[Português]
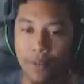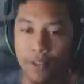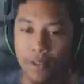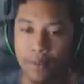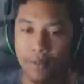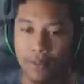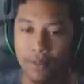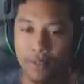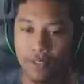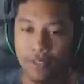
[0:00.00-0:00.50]
pelo
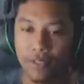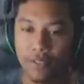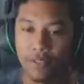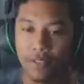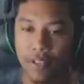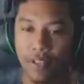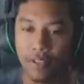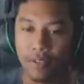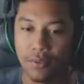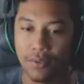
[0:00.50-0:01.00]
amor de
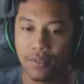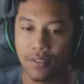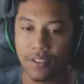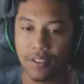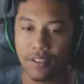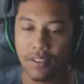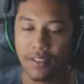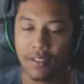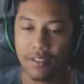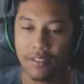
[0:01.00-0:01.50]
Deus, velho.
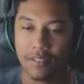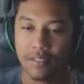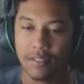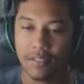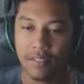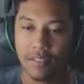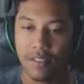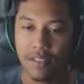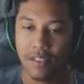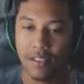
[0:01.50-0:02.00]

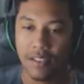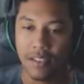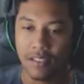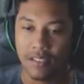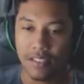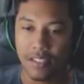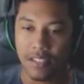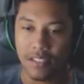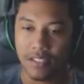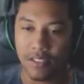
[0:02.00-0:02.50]

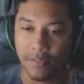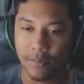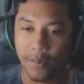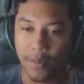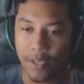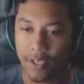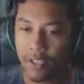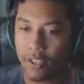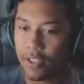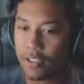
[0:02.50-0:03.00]
Ia ser
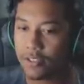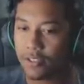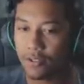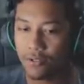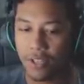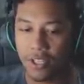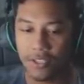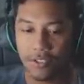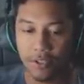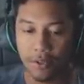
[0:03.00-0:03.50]
pequeno, ó, tem
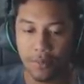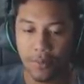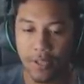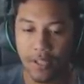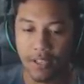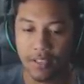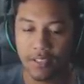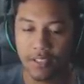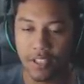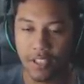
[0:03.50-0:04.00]
um airdrop
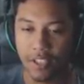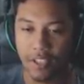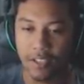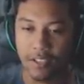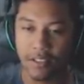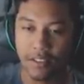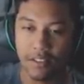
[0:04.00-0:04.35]
ali.